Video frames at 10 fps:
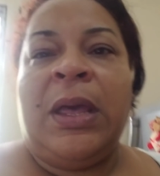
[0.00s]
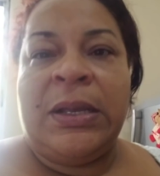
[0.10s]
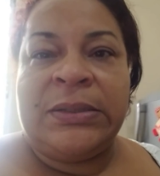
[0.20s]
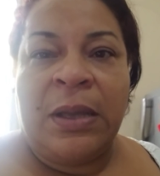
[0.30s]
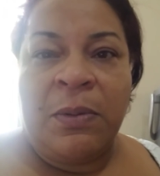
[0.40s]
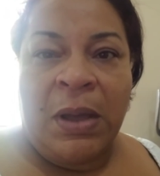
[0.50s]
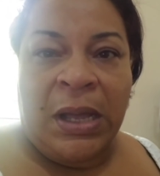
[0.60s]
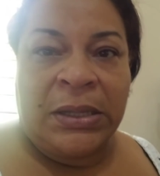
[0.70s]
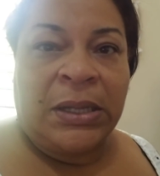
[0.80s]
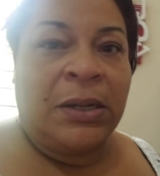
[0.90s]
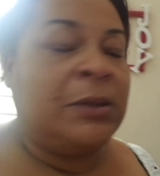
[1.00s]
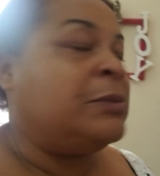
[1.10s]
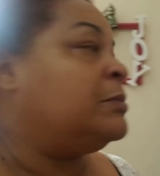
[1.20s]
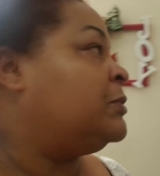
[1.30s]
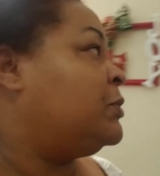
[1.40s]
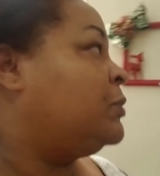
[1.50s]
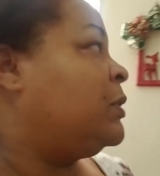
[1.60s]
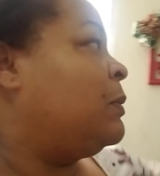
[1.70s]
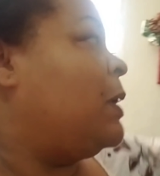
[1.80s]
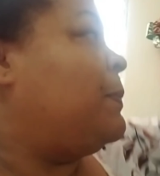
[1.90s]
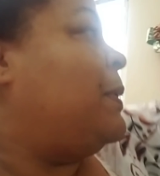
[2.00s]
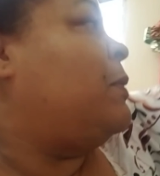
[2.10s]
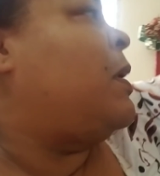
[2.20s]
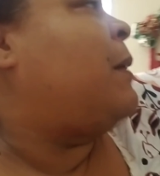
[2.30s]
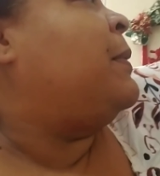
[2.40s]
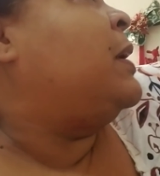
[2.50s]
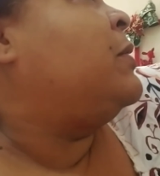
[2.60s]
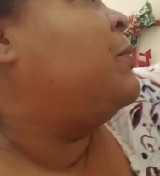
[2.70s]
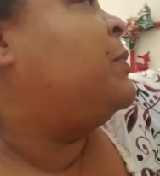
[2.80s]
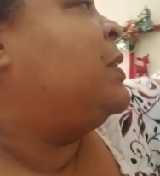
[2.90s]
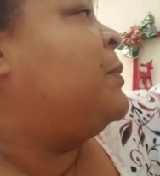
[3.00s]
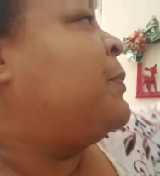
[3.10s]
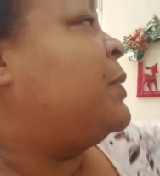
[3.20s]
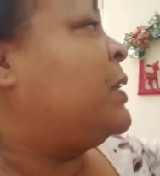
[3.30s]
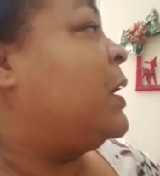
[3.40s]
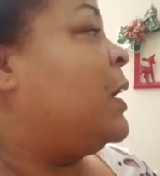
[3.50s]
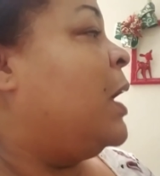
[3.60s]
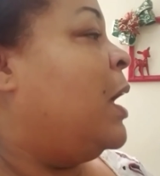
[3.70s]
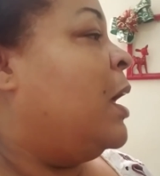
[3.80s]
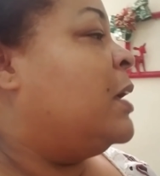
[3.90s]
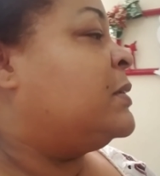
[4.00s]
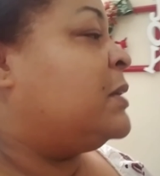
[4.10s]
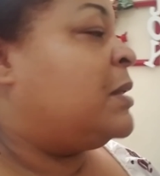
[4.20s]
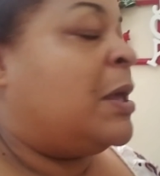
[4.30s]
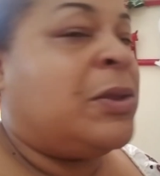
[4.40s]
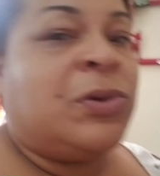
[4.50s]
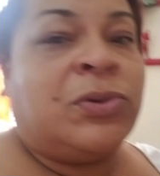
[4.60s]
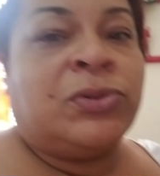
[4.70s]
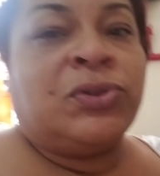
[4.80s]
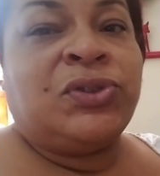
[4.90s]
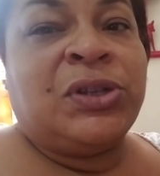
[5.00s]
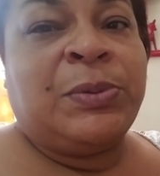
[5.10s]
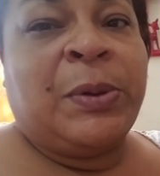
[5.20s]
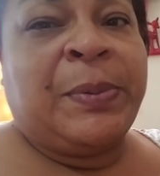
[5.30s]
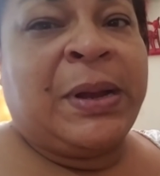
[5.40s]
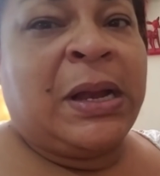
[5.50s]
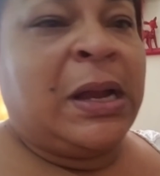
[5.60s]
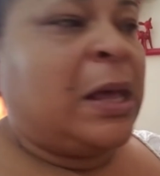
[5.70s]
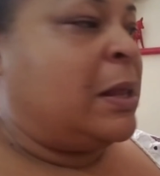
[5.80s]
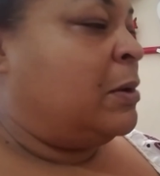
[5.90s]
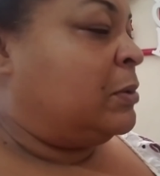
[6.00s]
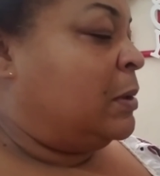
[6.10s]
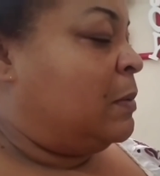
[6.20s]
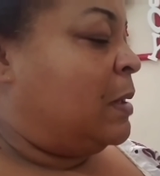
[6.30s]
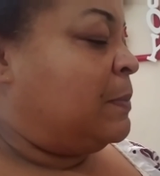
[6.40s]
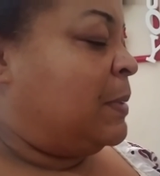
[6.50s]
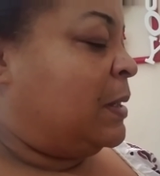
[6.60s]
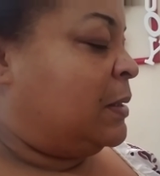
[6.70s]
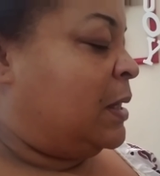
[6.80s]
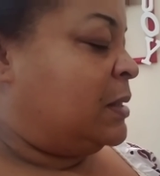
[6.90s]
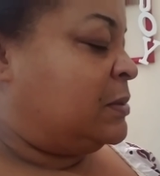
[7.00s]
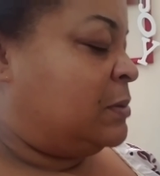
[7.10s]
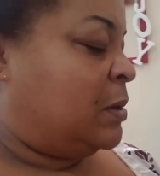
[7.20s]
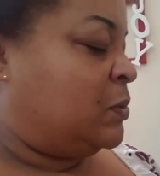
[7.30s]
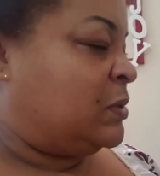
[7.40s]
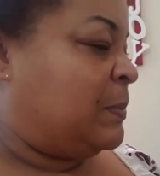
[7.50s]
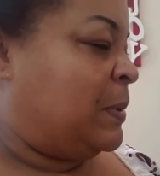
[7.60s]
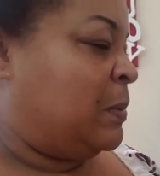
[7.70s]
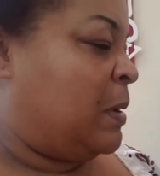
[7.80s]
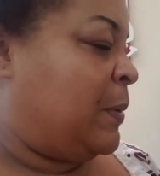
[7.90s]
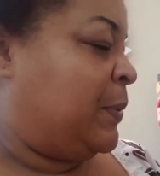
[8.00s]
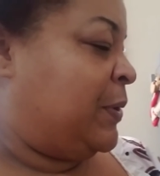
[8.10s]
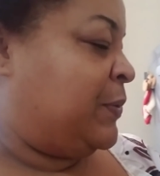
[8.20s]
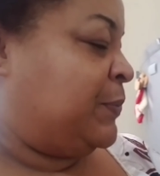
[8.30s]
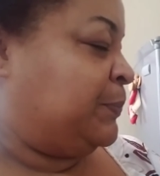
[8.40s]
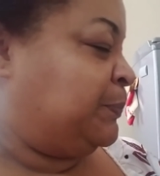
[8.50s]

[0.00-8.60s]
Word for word: Ese aguacate yo lo tengo ahí para los cabellos, miren, porque se dañó, no sirvió para nada y lo tengo ahí para hacer una cosa para los cabellos.